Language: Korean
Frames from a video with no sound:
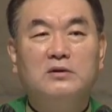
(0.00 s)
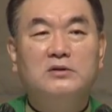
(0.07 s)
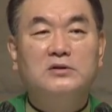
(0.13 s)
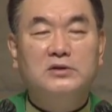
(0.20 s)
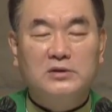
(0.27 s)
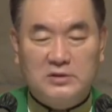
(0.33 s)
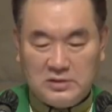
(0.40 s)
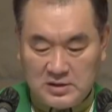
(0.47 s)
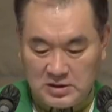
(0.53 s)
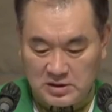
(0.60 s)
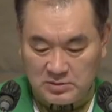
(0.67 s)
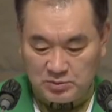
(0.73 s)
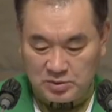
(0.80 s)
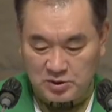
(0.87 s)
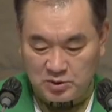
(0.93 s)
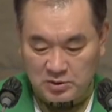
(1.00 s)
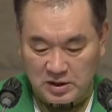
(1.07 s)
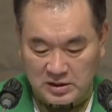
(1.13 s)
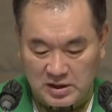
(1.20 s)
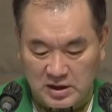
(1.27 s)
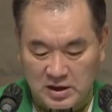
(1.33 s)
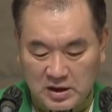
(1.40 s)
것이
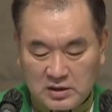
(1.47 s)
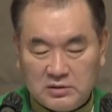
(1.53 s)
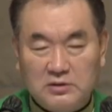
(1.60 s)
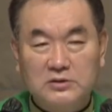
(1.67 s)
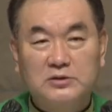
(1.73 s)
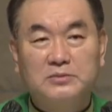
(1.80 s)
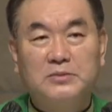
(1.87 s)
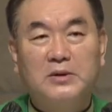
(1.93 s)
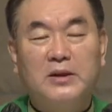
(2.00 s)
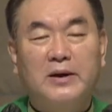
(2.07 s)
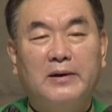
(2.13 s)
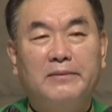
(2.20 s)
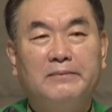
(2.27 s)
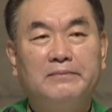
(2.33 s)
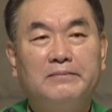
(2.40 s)
필요하다 하는 것입니다.